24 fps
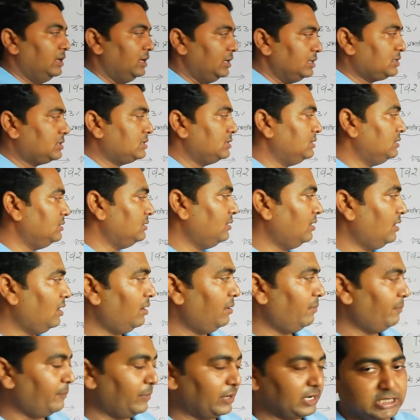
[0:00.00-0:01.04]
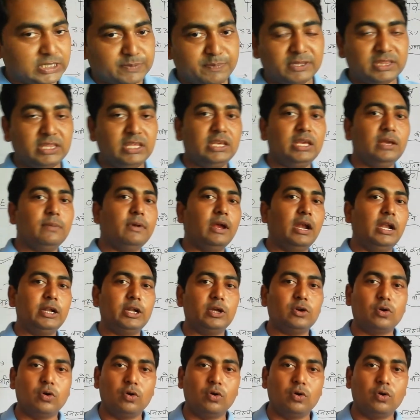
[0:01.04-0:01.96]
इस वनस्पति की बेल्ट